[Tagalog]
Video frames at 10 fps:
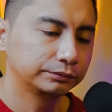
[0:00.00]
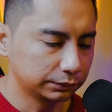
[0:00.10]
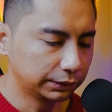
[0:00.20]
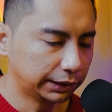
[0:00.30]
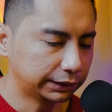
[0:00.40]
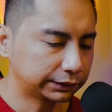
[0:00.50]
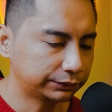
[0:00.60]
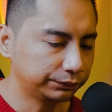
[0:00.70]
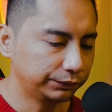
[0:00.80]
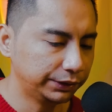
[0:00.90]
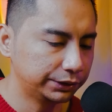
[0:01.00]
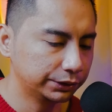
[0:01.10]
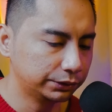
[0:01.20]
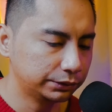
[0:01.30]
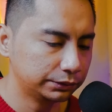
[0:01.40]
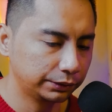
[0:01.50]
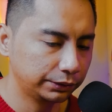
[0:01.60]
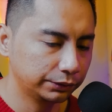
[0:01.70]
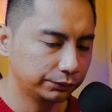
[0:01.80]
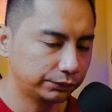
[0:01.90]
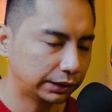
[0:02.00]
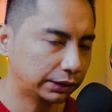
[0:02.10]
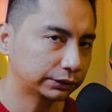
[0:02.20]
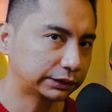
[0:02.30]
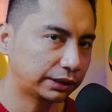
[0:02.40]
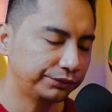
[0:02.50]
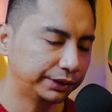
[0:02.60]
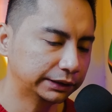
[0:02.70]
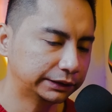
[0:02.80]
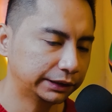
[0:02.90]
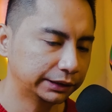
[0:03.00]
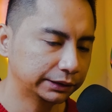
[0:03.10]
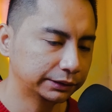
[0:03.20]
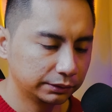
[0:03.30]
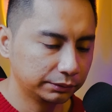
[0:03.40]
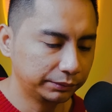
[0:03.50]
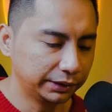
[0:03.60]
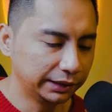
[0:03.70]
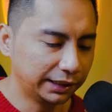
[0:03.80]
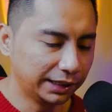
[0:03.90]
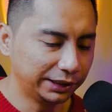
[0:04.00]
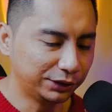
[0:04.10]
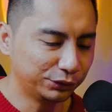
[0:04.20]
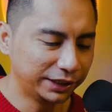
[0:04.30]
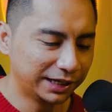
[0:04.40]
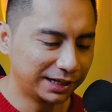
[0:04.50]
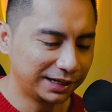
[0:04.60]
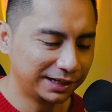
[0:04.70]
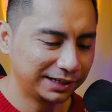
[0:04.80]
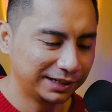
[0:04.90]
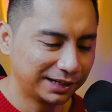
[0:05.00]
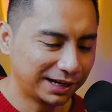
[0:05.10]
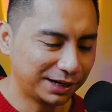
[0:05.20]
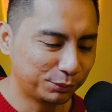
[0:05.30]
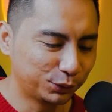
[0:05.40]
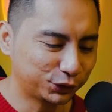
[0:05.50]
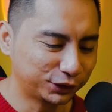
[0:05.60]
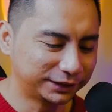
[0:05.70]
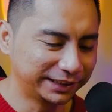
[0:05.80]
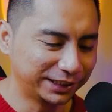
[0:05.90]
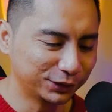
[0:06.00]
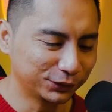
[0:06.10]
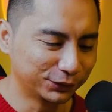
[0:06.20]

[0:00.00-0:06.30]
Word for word: Next video, yung vlog ko sa Cavite City. Binangga ni Kuya ang motorsiklo.